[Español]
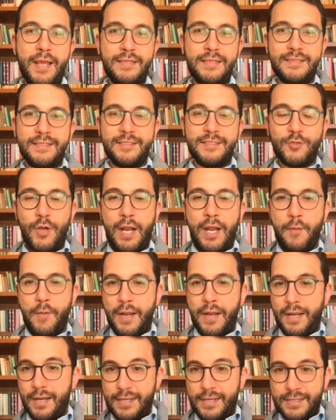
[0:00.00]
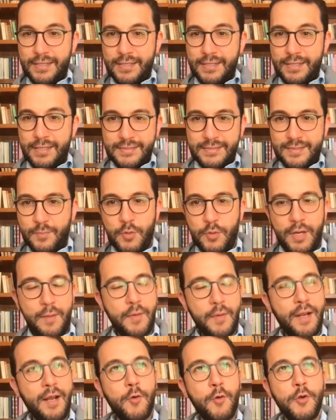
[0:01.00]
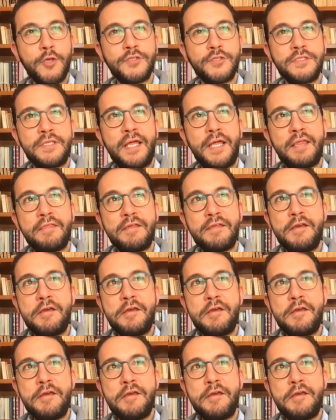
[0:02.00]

intento acabarla hasta por la mera curiosidad,